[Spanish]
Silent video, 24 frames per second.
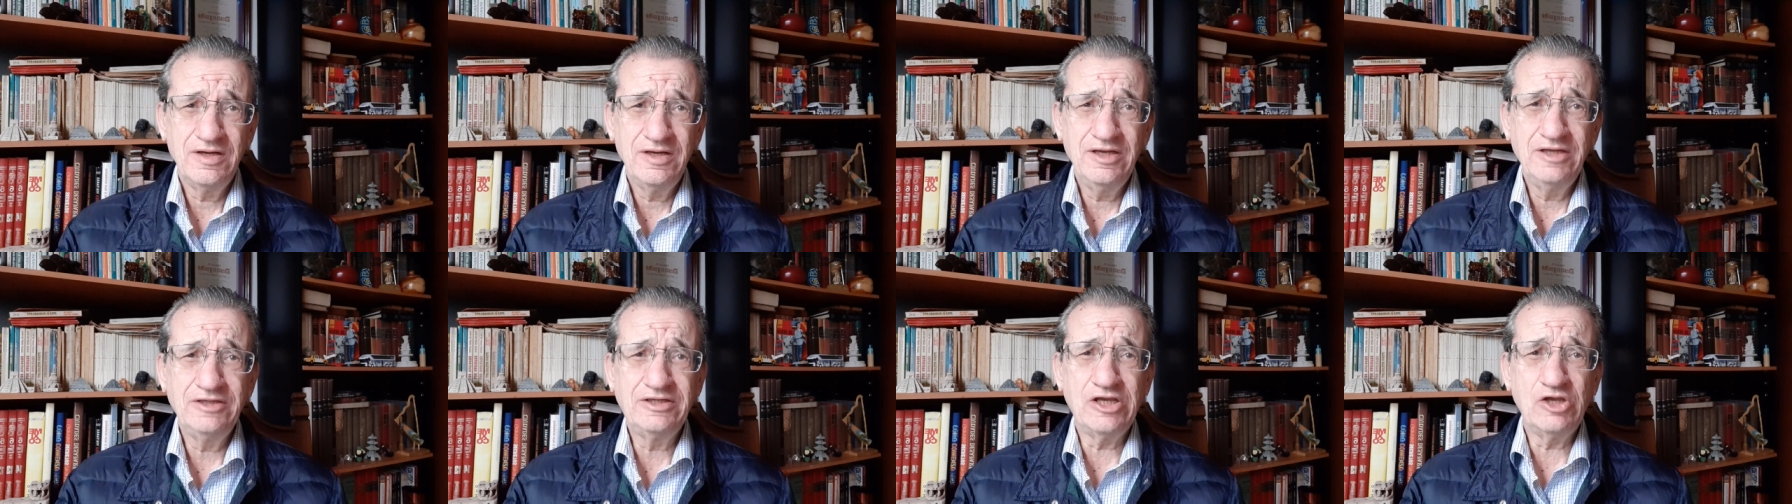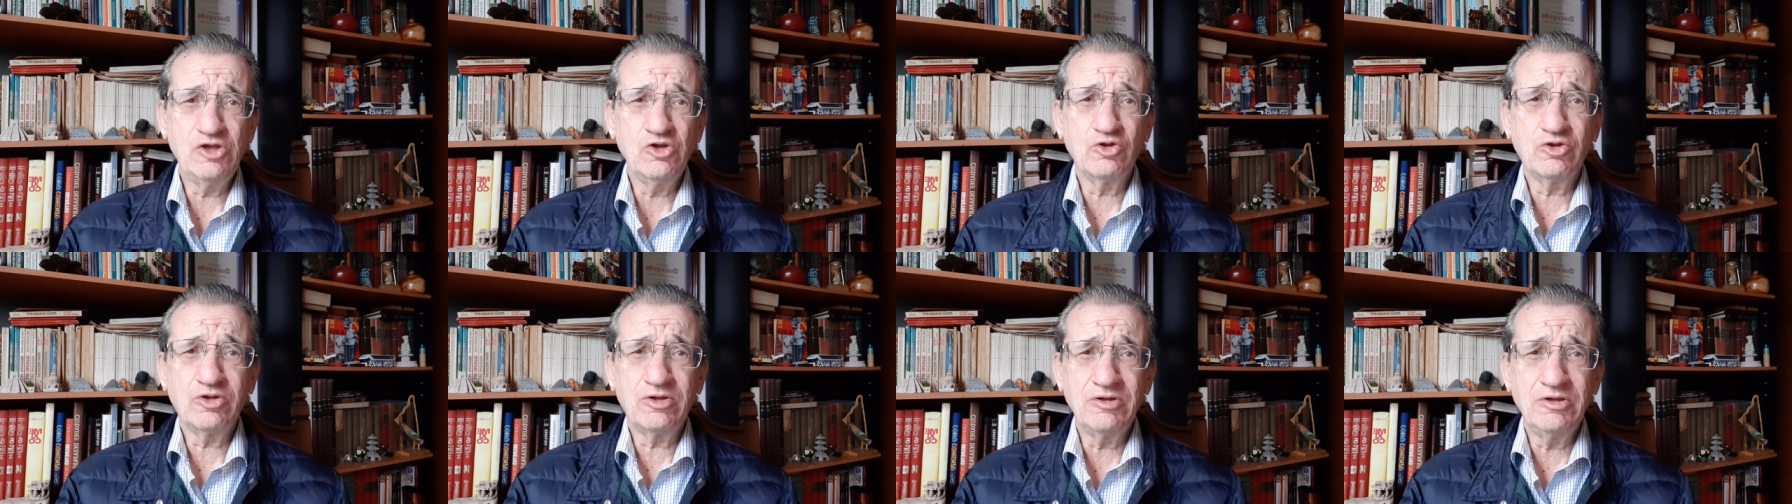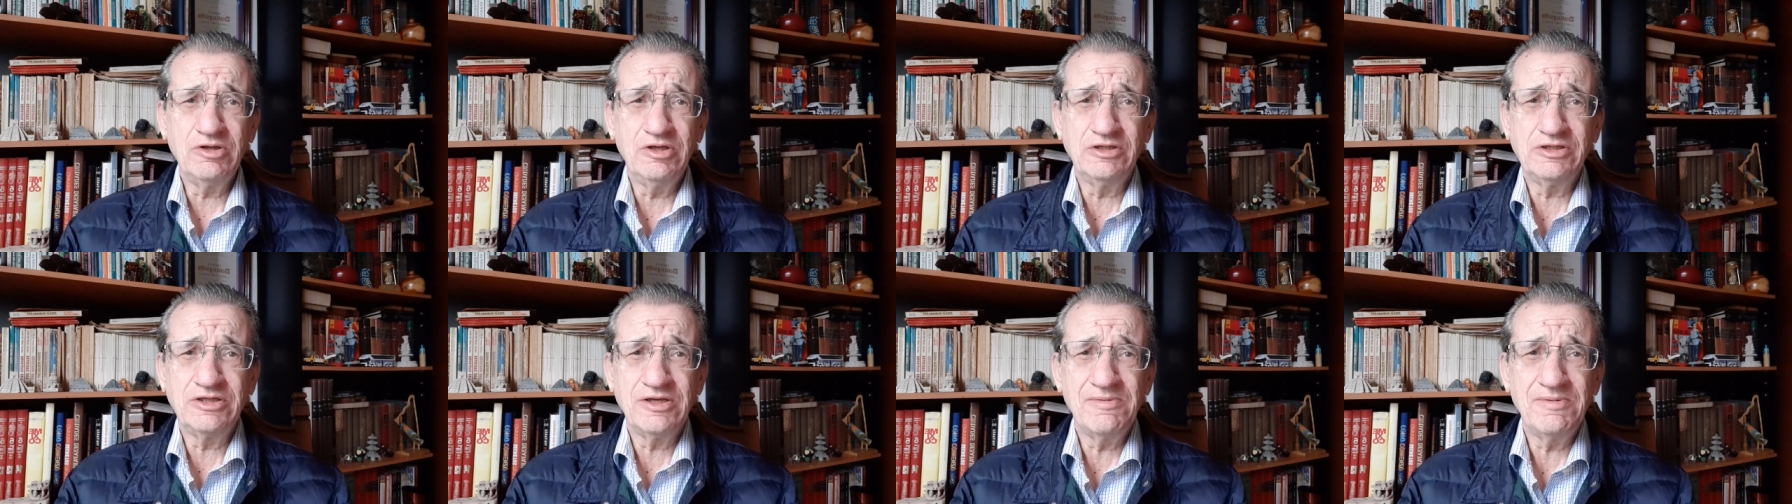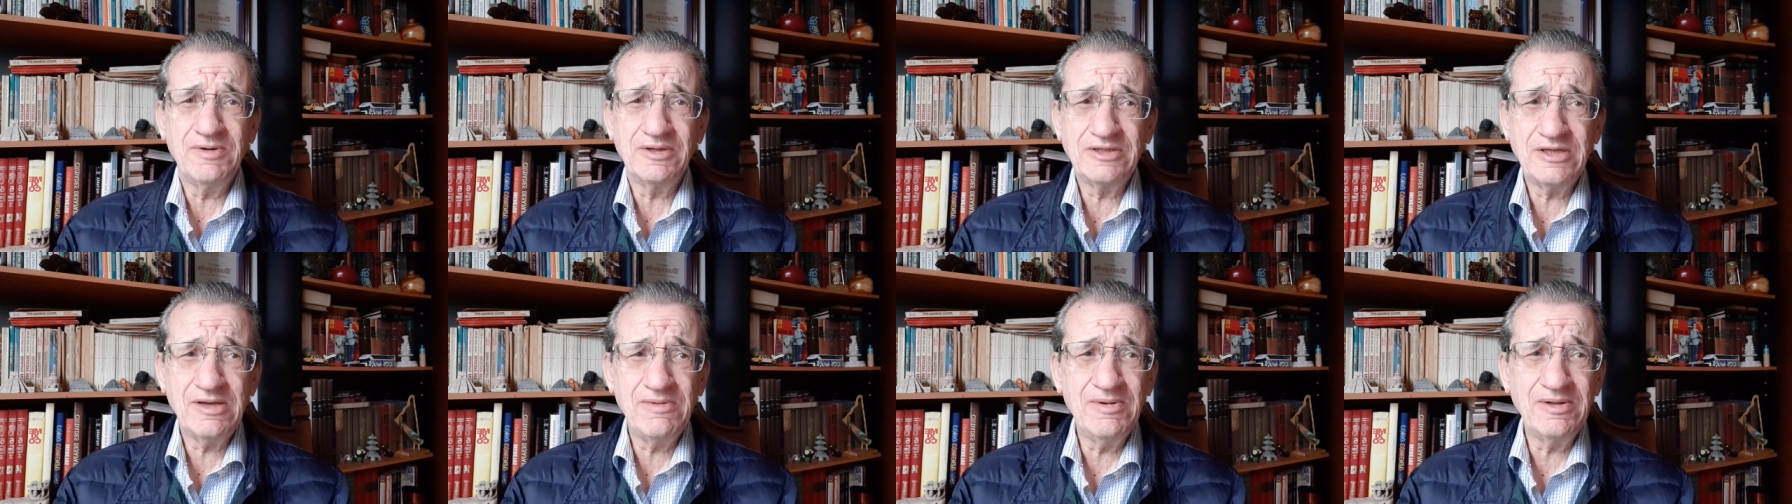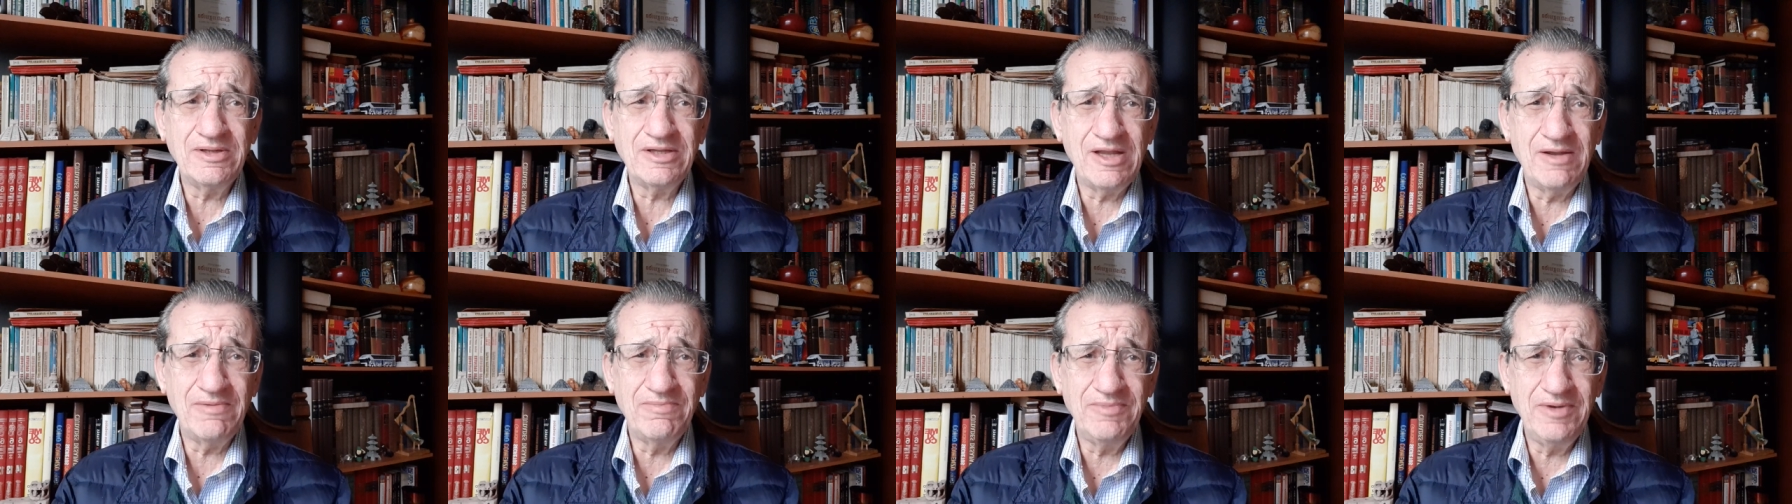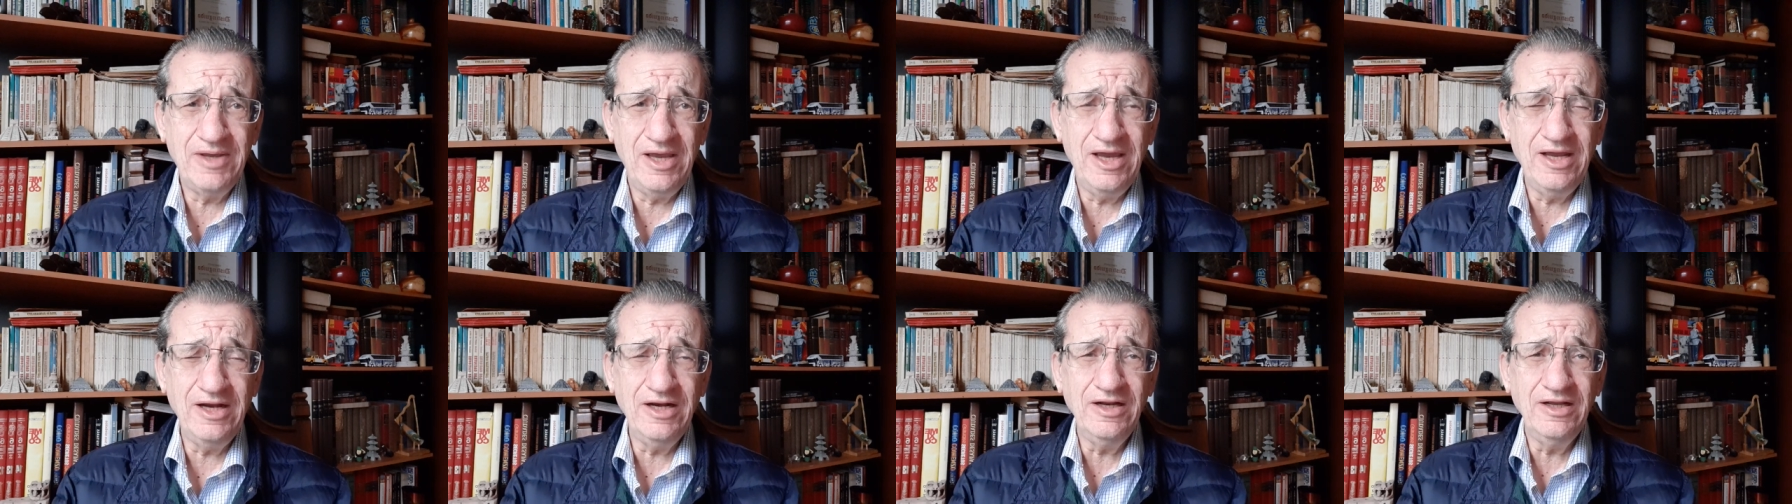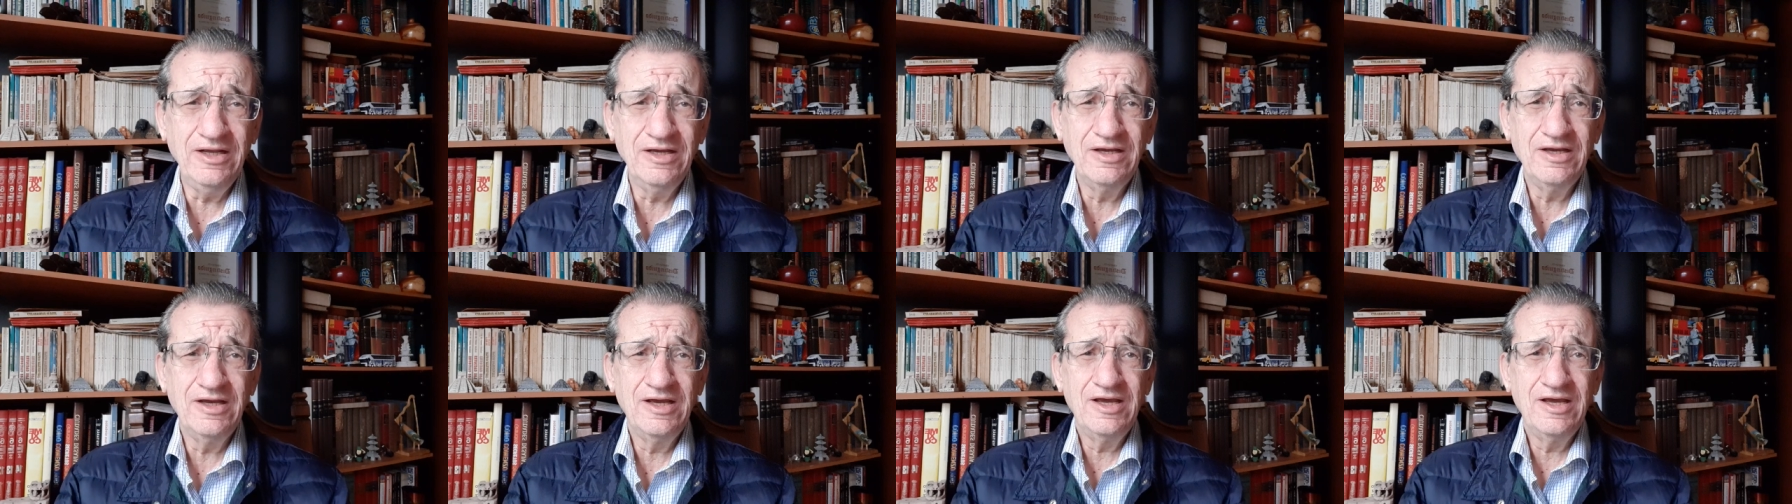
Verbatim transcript: y se, y se basaba también